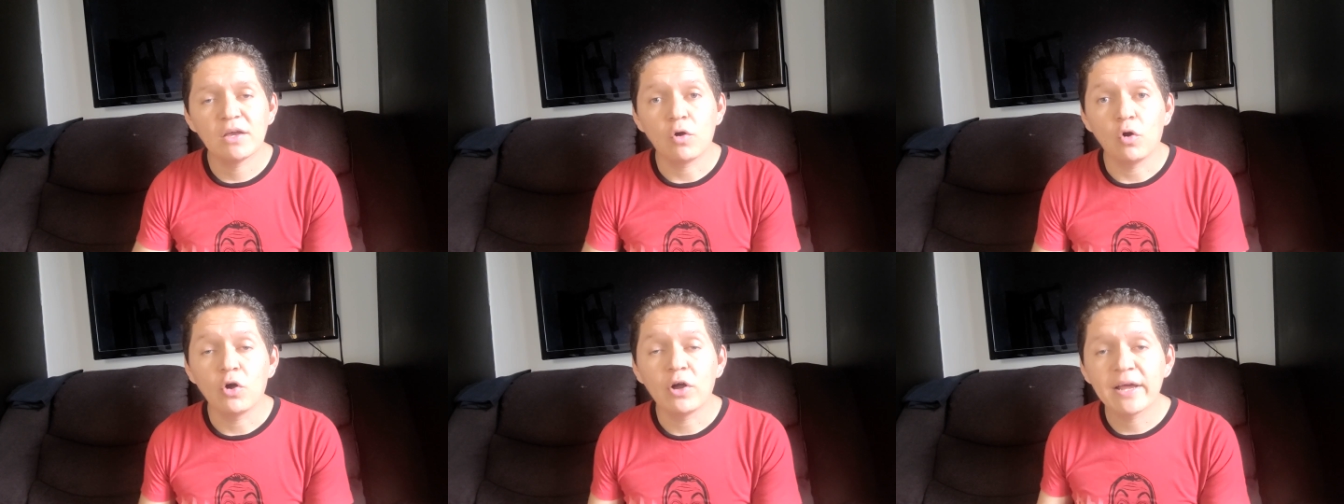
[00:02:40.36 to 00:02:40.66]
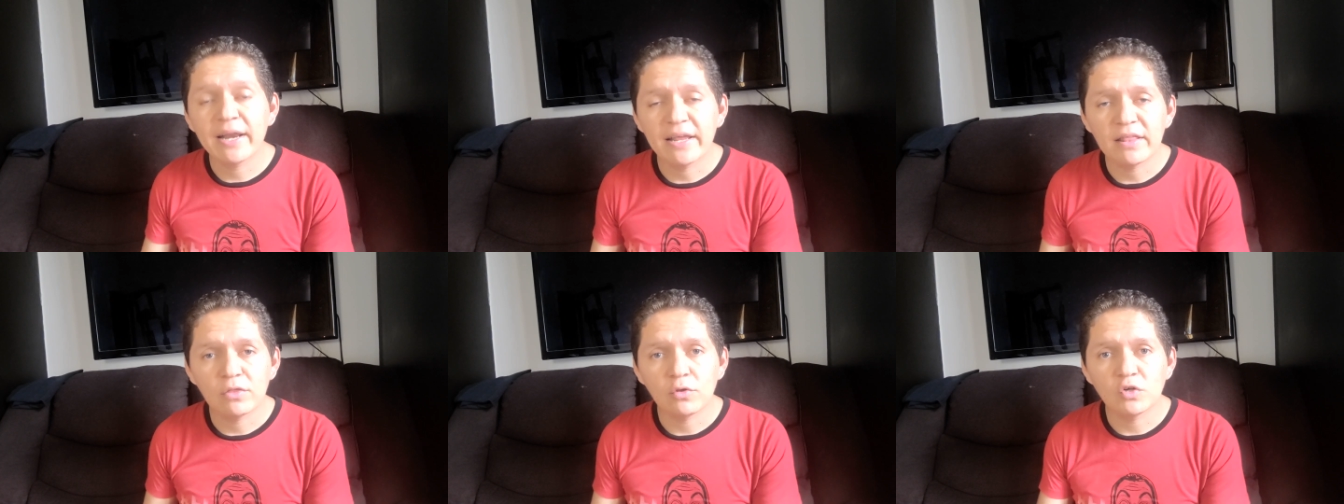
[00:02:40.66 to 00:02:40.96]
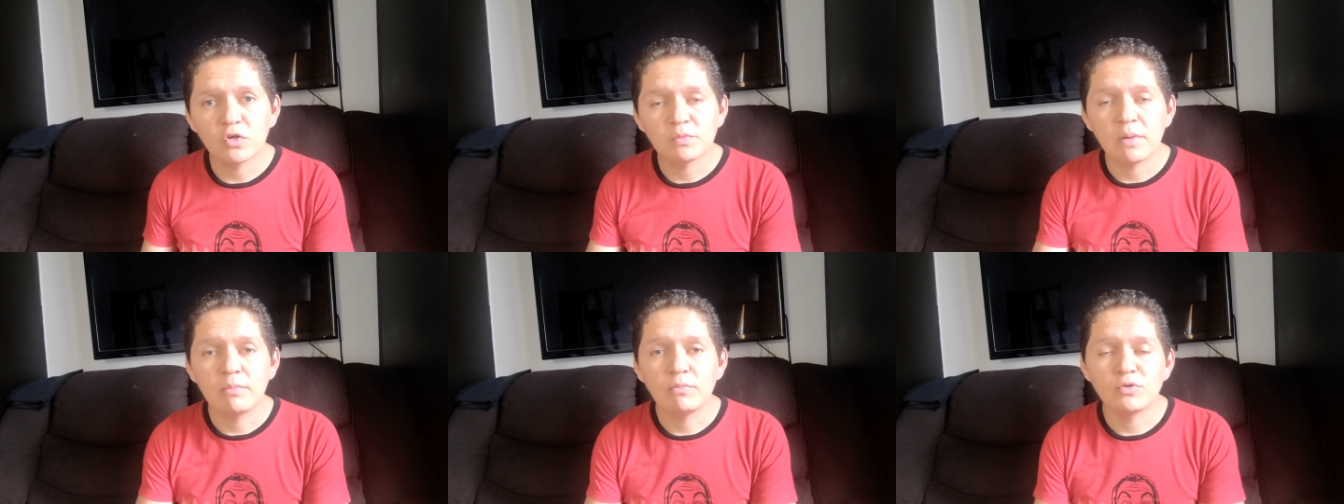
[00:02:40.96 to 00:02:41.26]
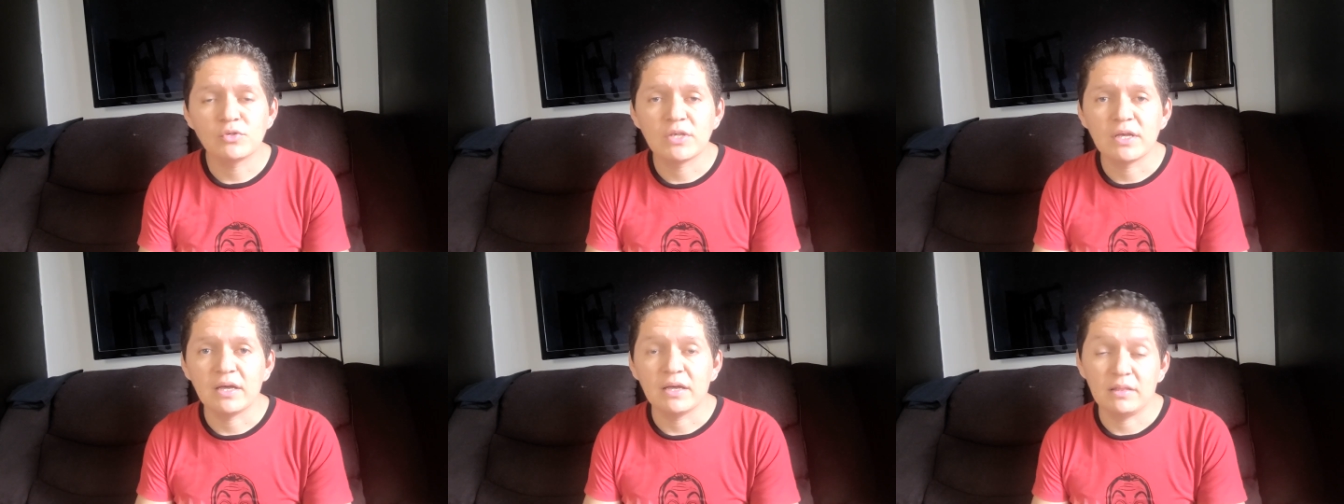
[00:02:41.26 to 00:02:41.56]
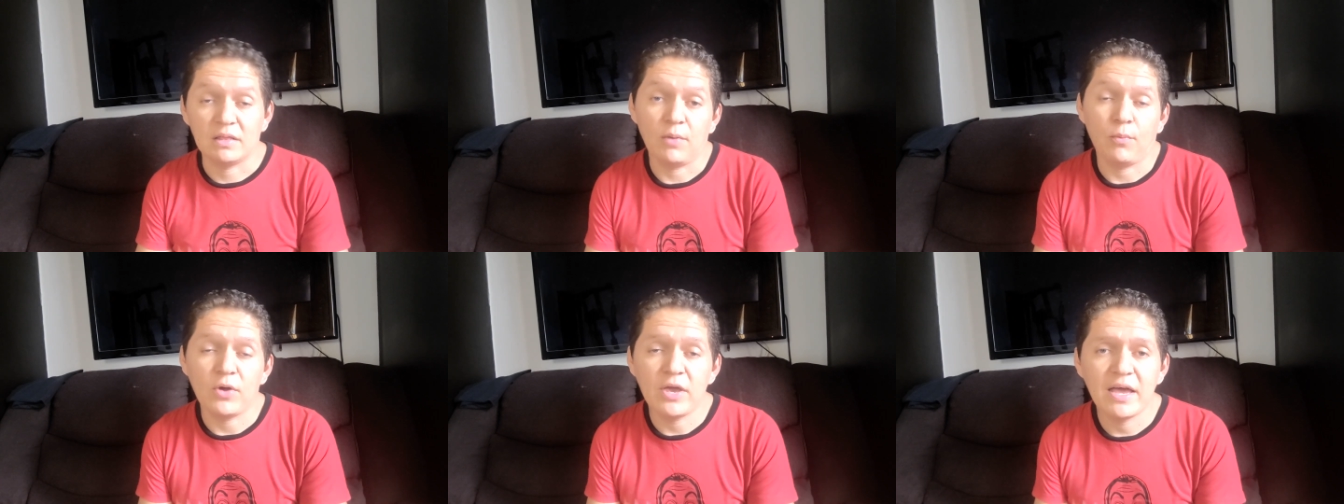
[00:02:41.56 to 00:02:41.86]
concretos, vamos a,
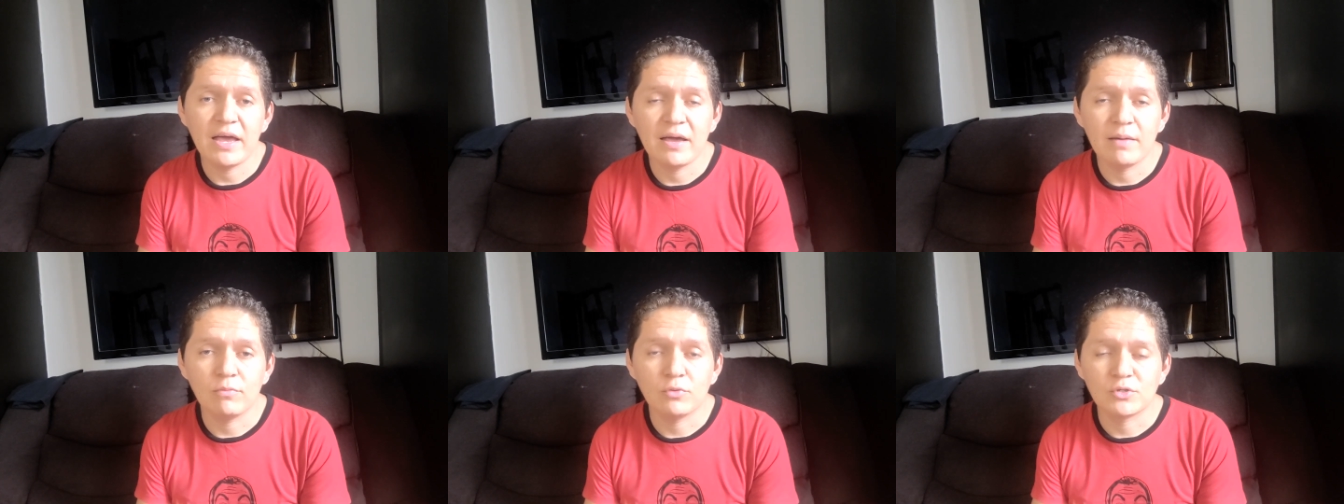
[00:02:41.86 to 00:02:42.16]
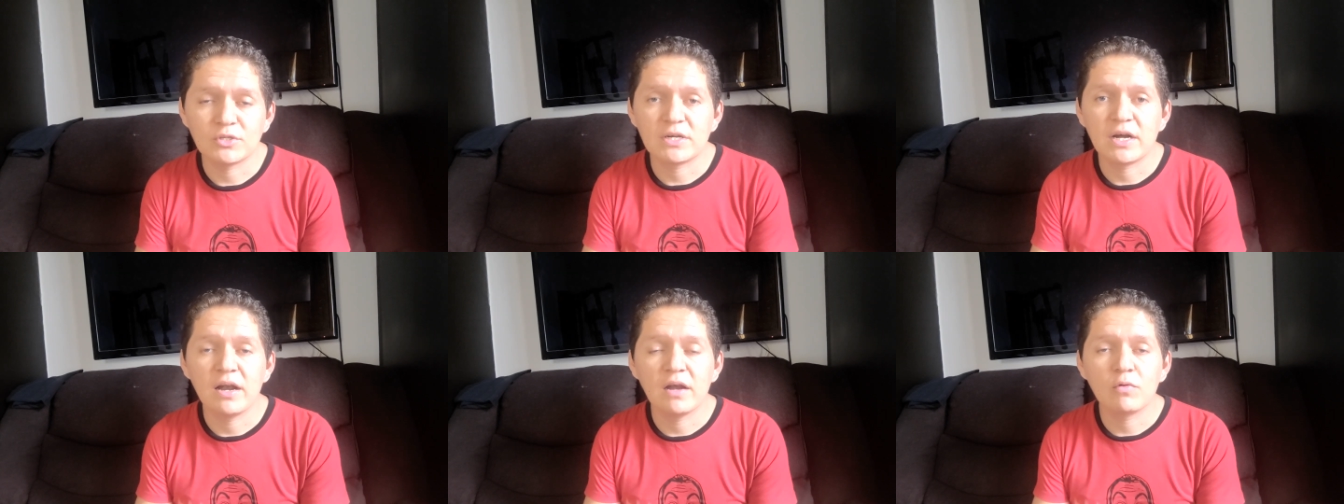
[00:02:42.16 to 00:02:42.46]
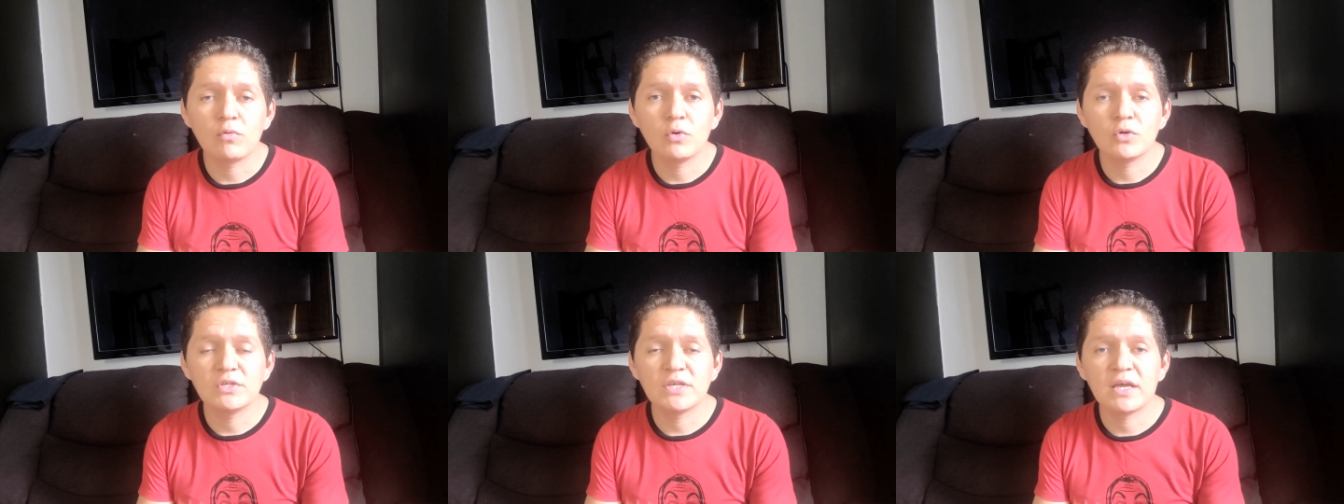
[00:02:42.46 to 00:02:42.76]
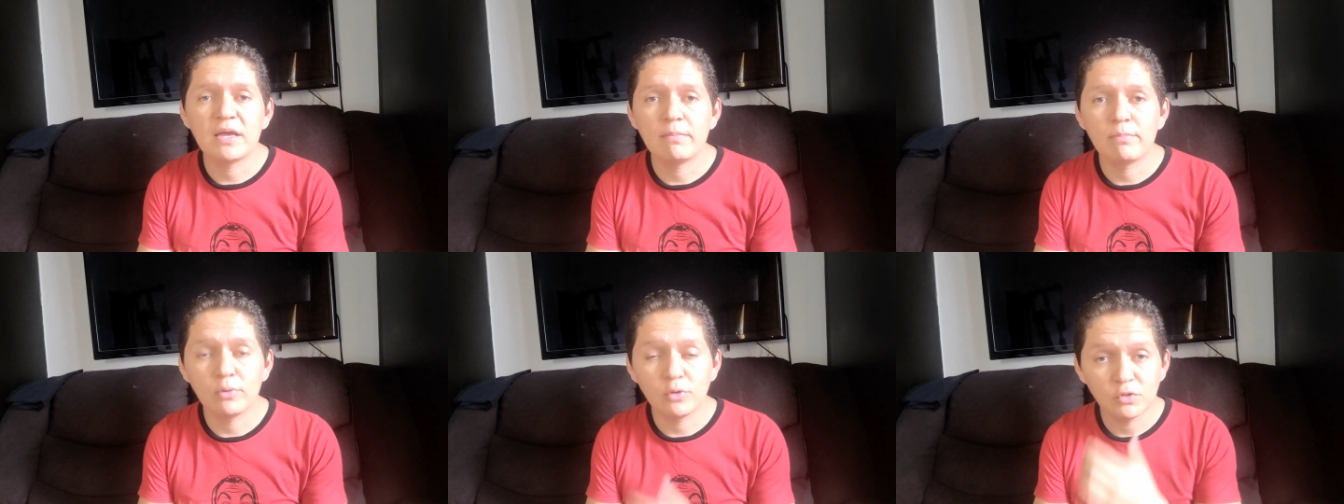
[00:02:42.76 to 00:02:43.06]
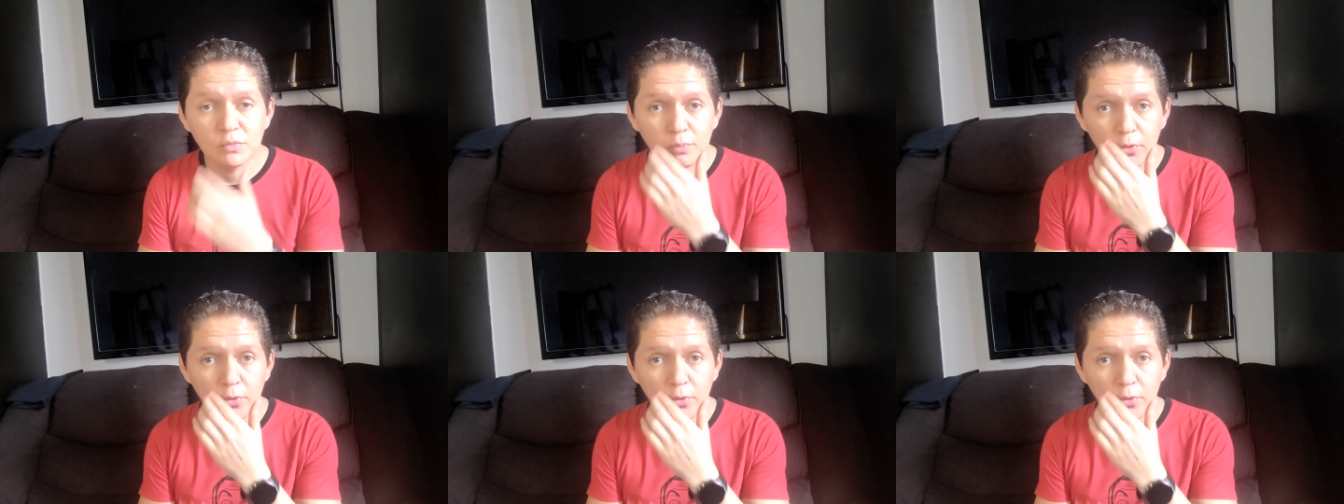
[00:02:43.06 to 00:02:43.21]
te voy a mostrar algunos ejemplos,